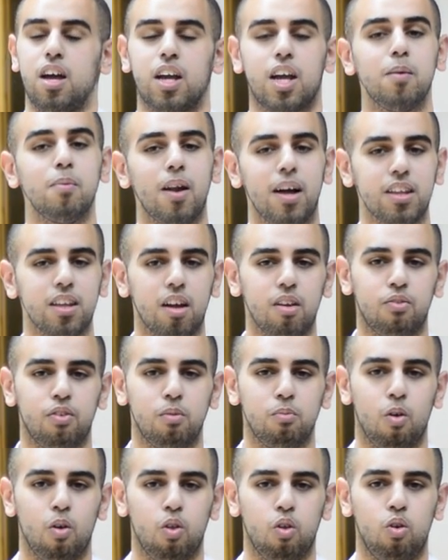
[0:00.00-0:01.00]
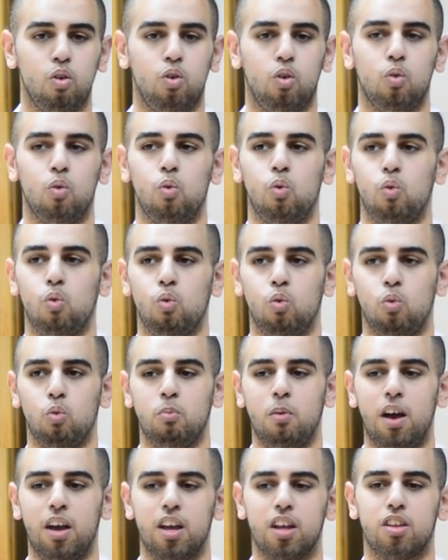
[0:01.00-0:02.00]
قبل ادخل في الموضوع
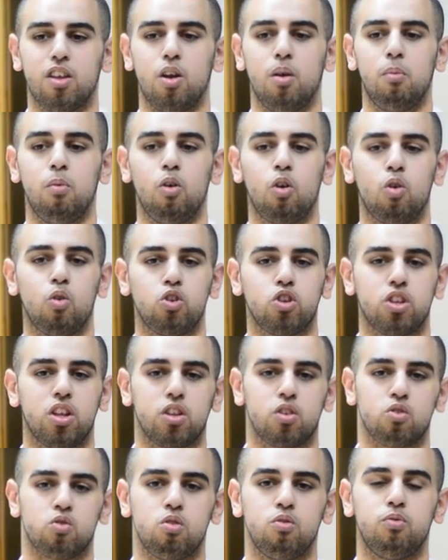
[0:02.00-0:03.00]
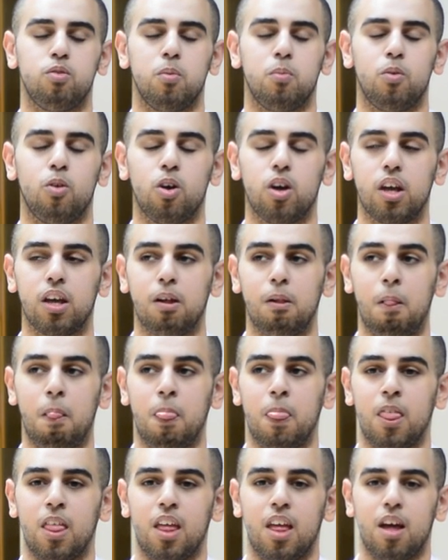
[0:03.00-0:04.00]
وماهيه البلوك وش تدرسون في البلوك
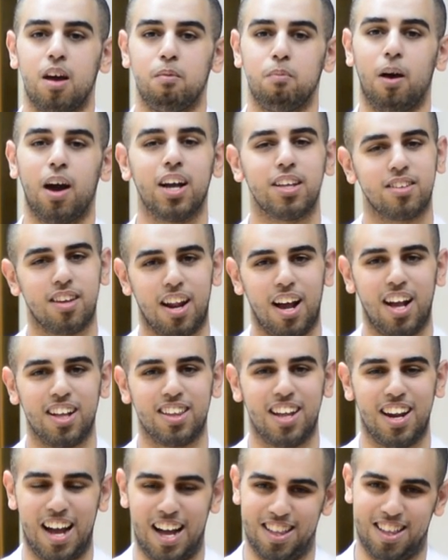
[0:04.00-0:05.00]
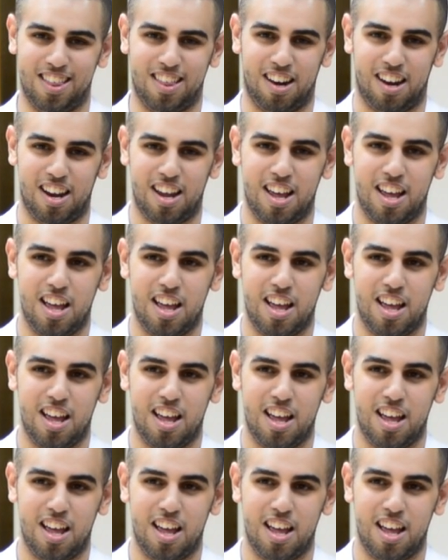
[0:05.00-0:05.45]
بغيت صراحه اعتذر